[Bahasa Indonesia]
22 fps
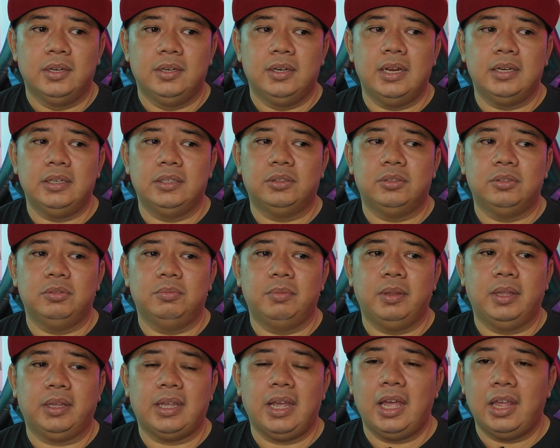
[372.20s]
Dan itu
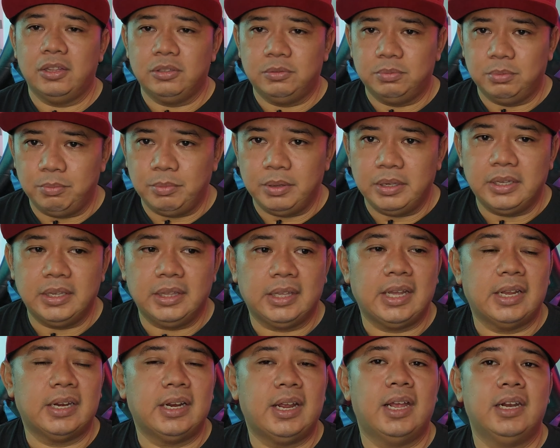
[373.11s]
mereka harus
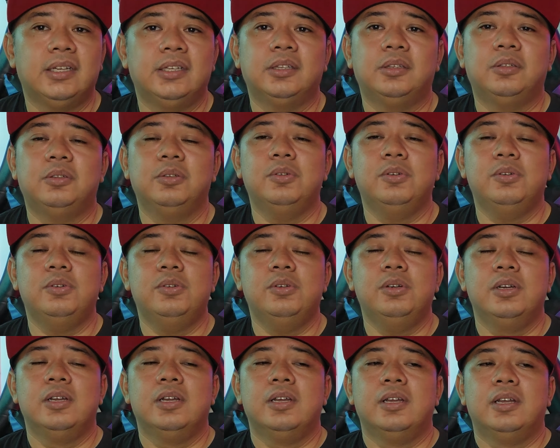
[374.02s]
memikirkan hal
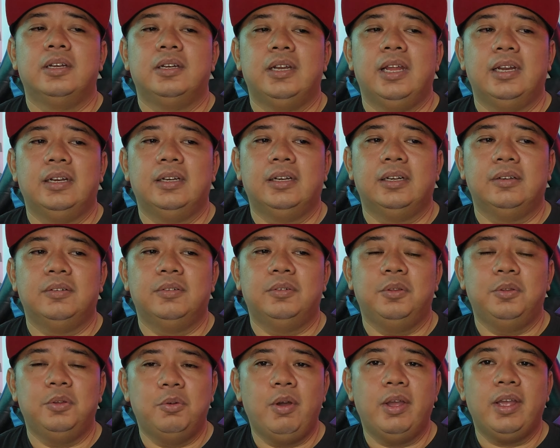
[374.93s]
itu dan
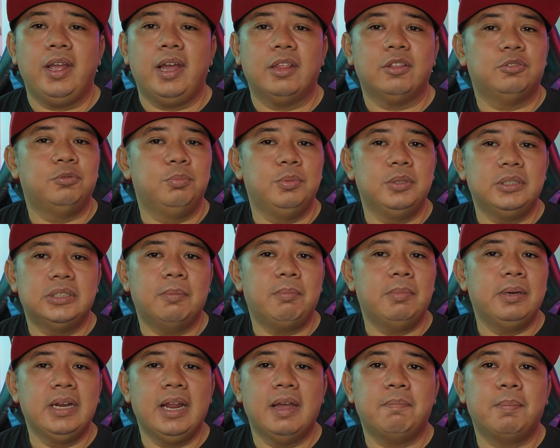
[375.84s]
Uruguay harus bisa
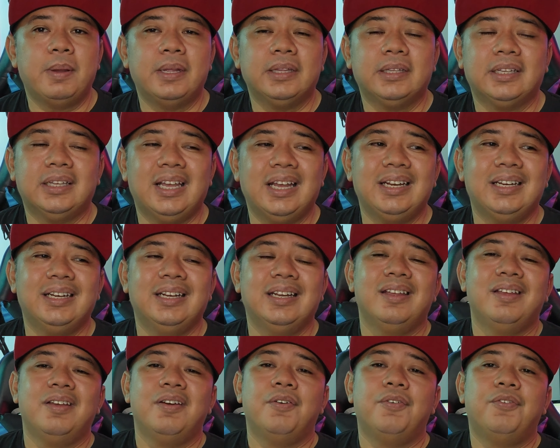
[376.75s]
mendapatkan
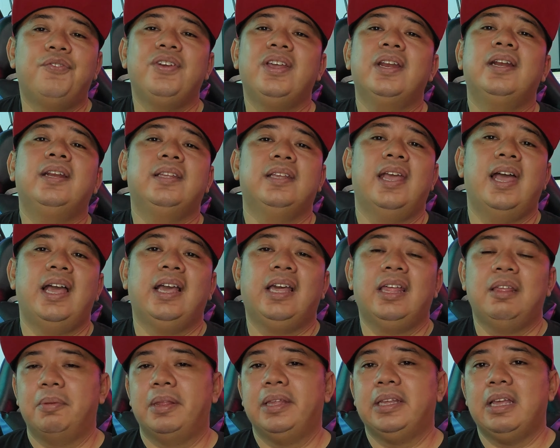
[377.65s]
feel-nya
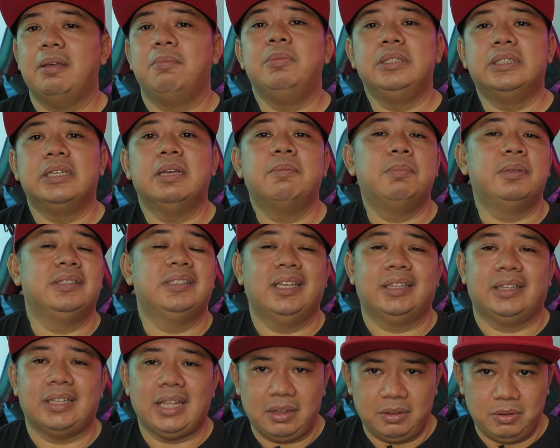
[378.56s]
agar mereka bisa
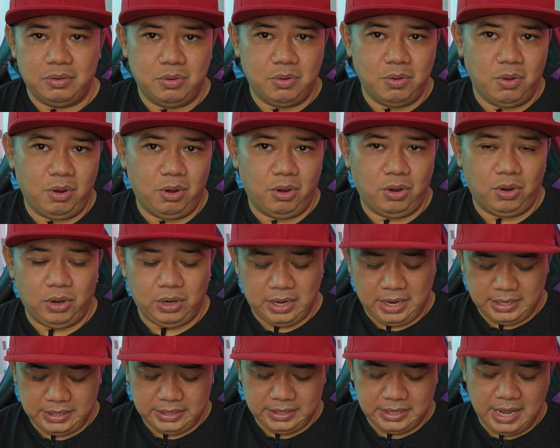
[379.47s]
mencetak gol.
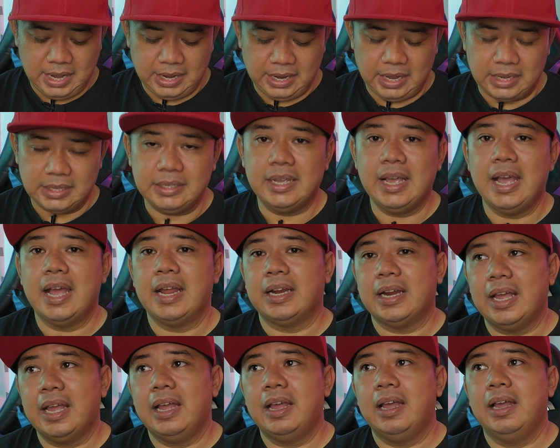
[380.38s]
Nah sedangkan
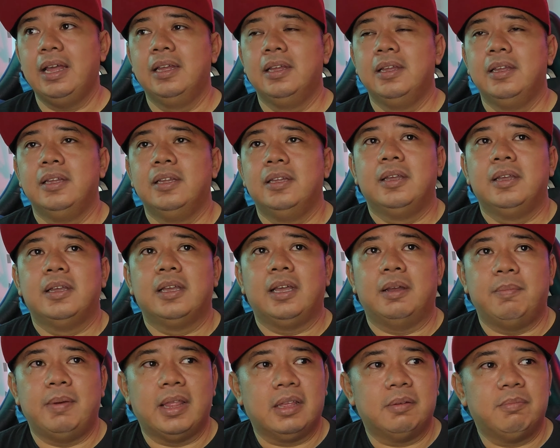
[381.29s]
Ghana
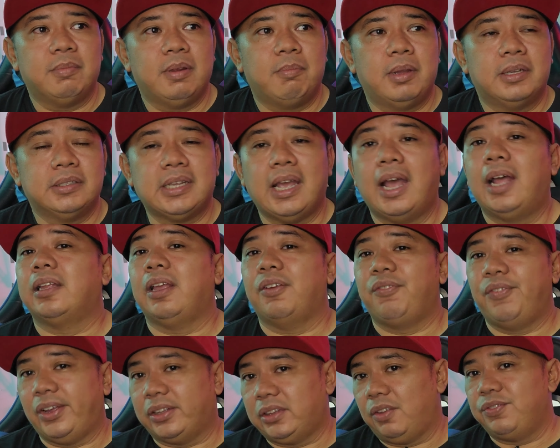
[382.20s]
kemarin memang sangat
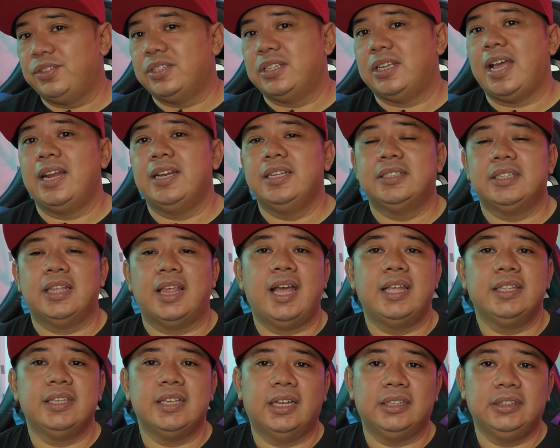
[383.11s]
efektif sekali
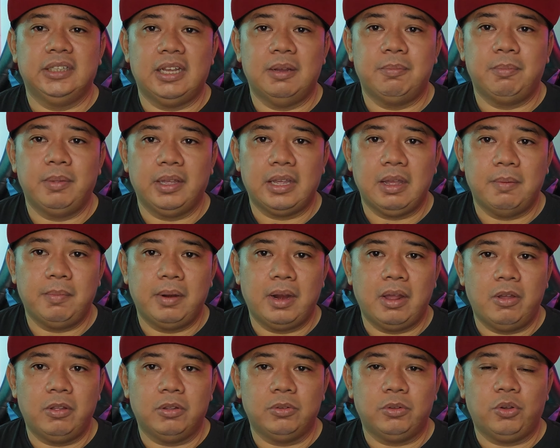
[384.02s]
serangannya ketika mereka
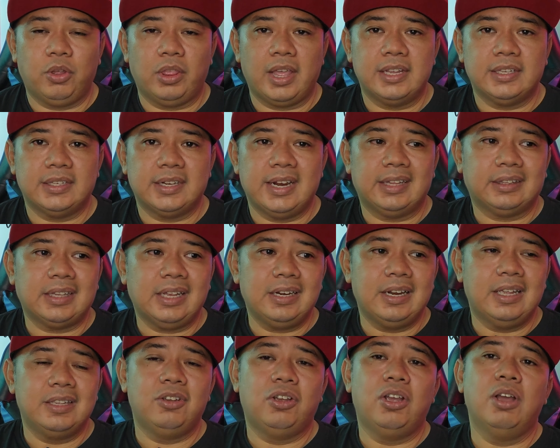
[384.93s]
melawan Korea Selatan
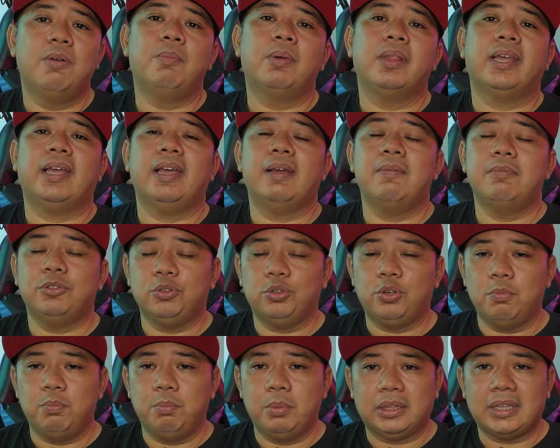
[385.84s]
dan juga mereka
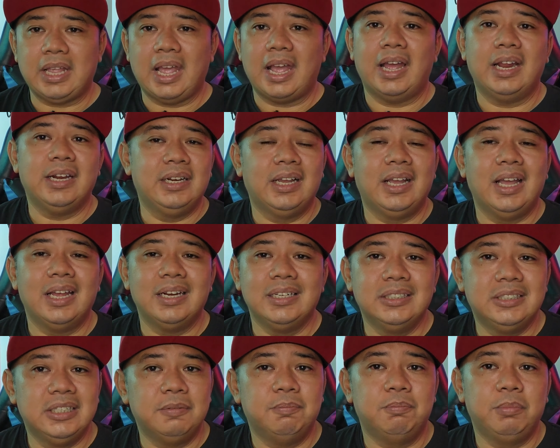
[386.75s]
cukup bertahan dengan
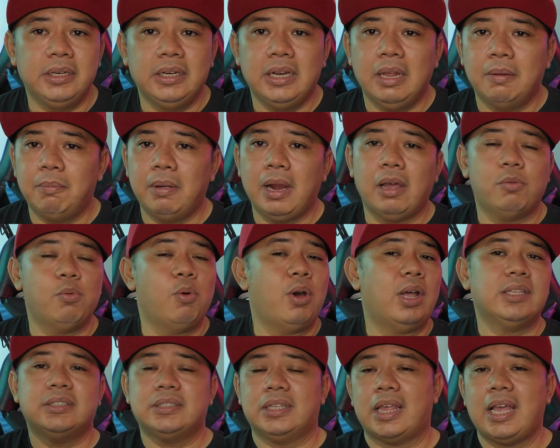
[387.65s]
disiplin dan
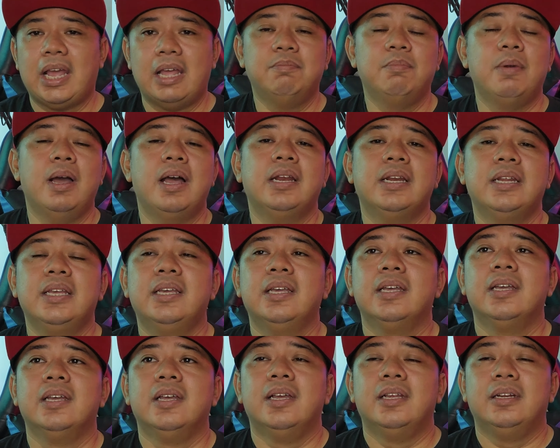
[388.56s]
melakukan serangan
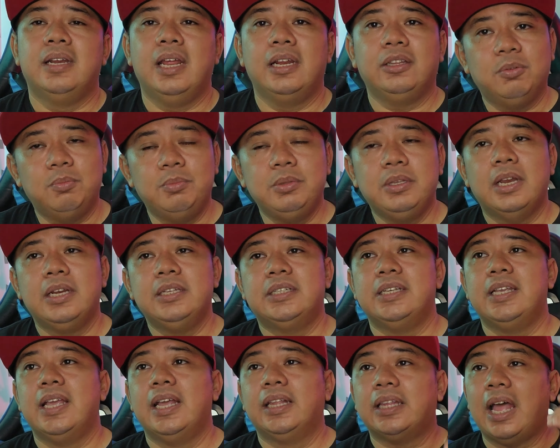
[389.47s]
balik dan itu menjadi
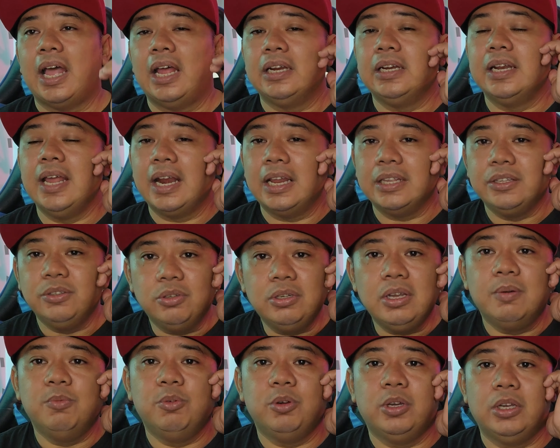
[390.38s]
senjata andalan
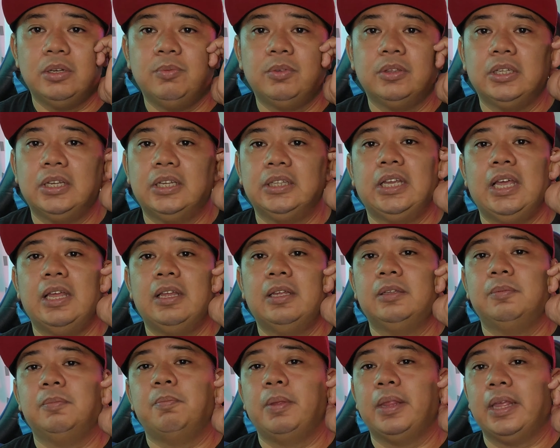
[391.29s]
juga mungkin
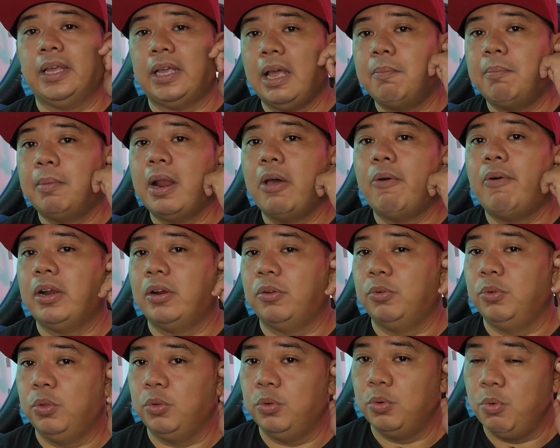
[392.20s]
ketika mereka melawan
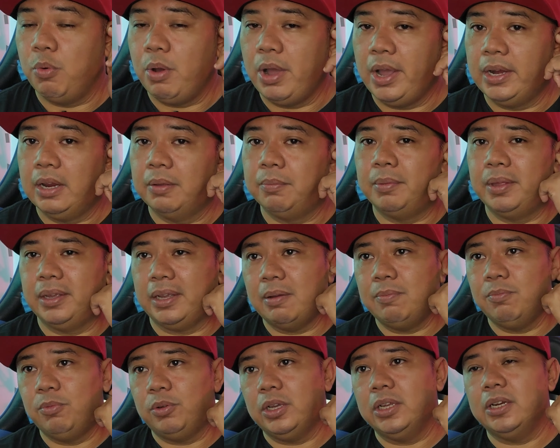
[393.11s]
Uruguay dan
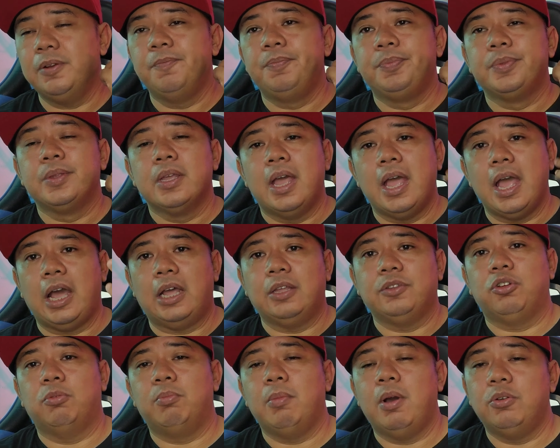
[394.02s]
mereka mungkin
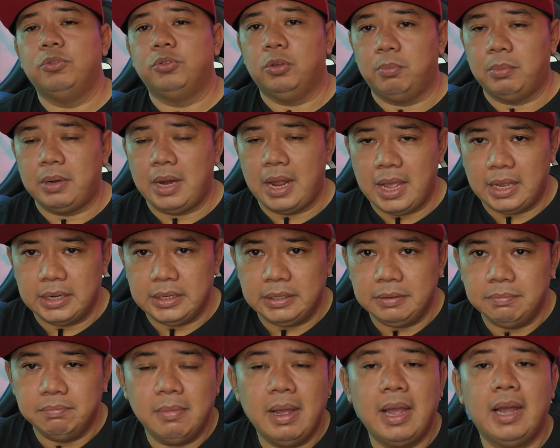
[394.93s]
akan coba untuk menahan
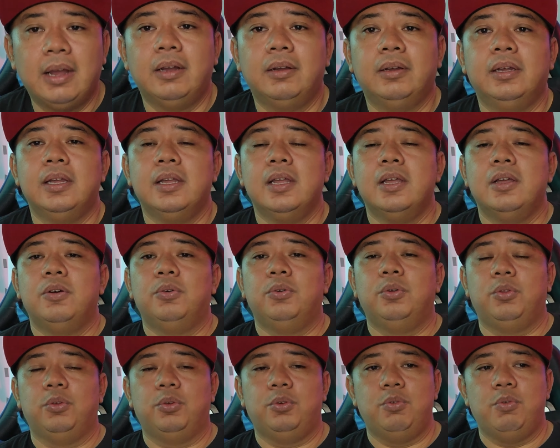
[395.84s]
imbang
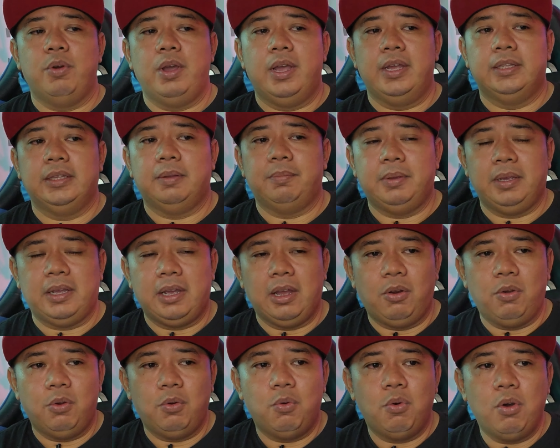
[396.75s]
Uruguay tapi
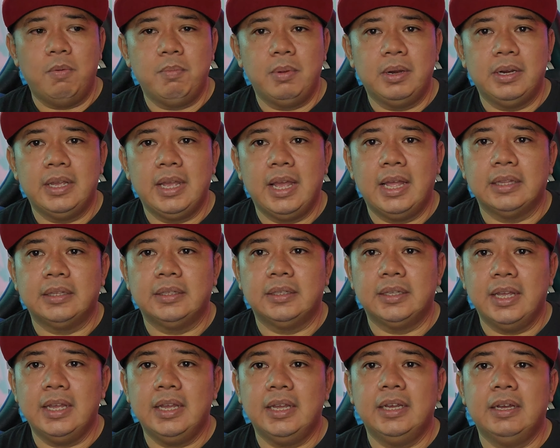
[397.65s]
kalau gue
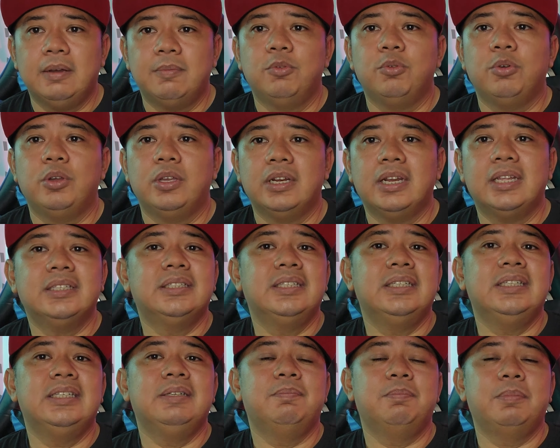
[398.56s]
melihatnya kemungkinan
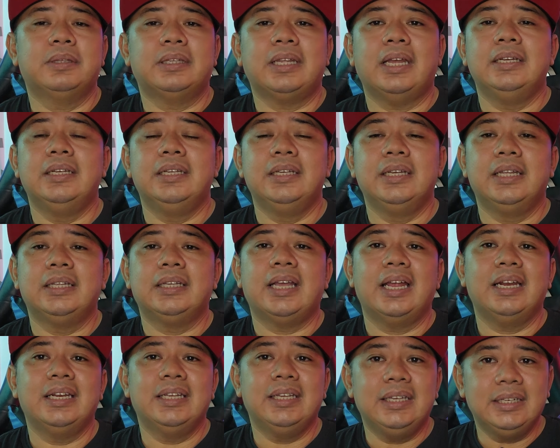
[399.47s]
sih di pertandingan
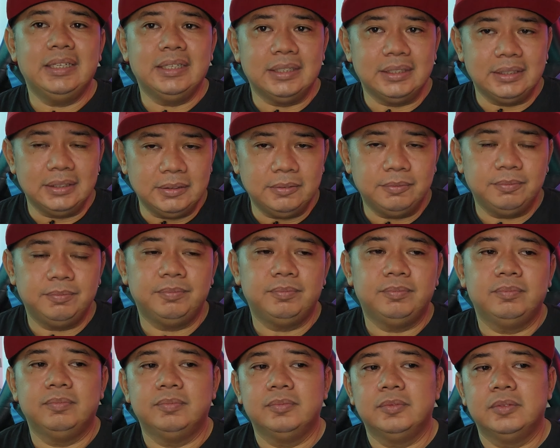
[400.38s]
kali ini
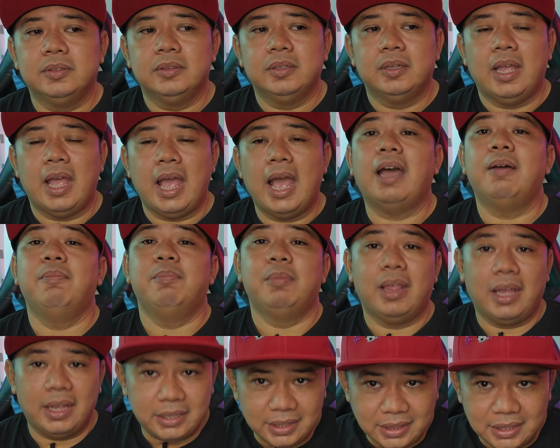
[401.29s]
akan
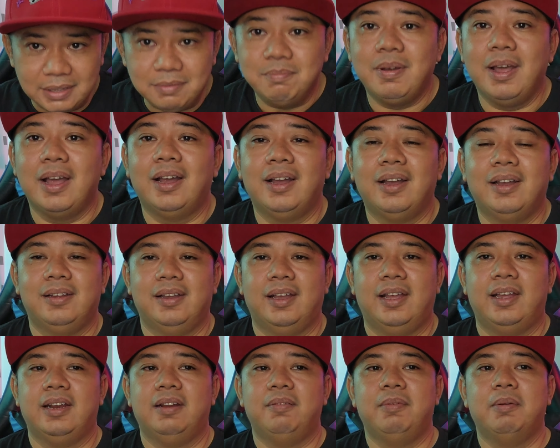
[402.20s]
berakhir imbang
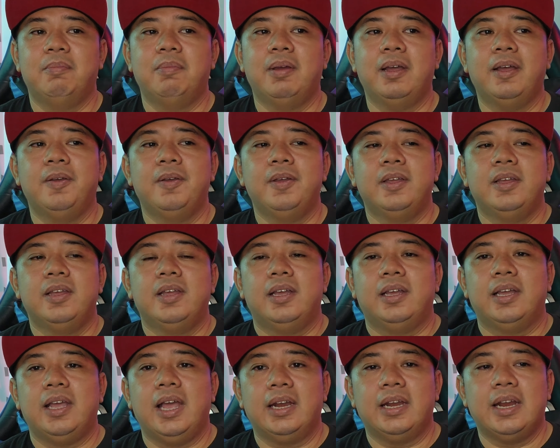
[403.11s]
karena memang
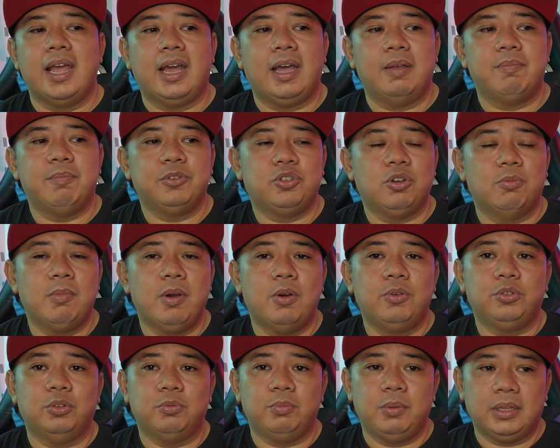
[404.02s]
Ghana akan mencoba
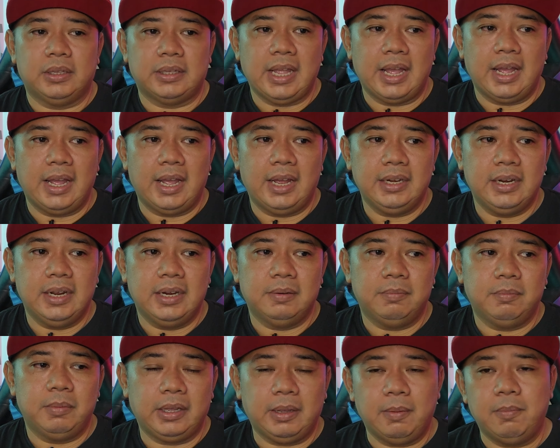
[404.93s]
untuk bertahan
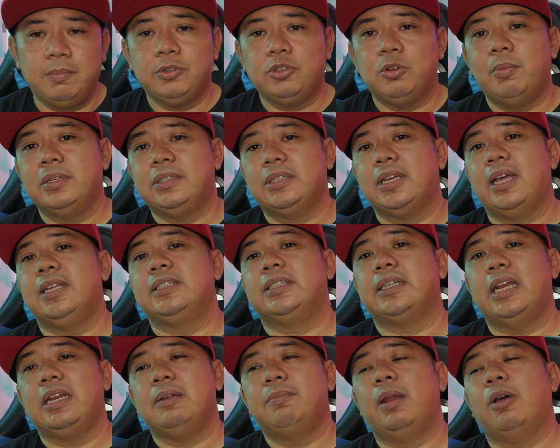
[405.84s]
dan mereka mencoba
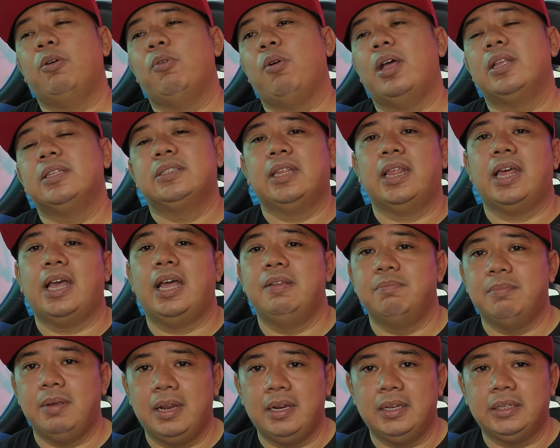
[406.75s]
sekali-sekali melakukan
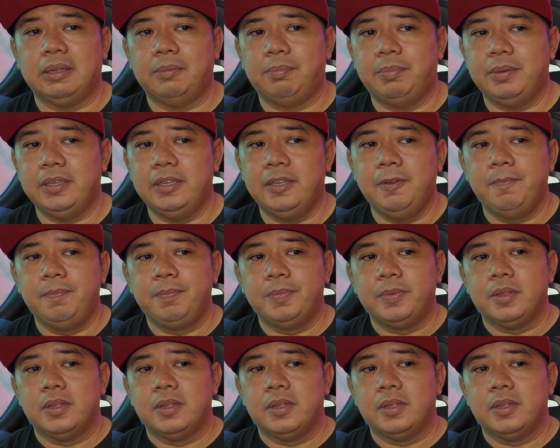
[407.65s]
serangan balik tapi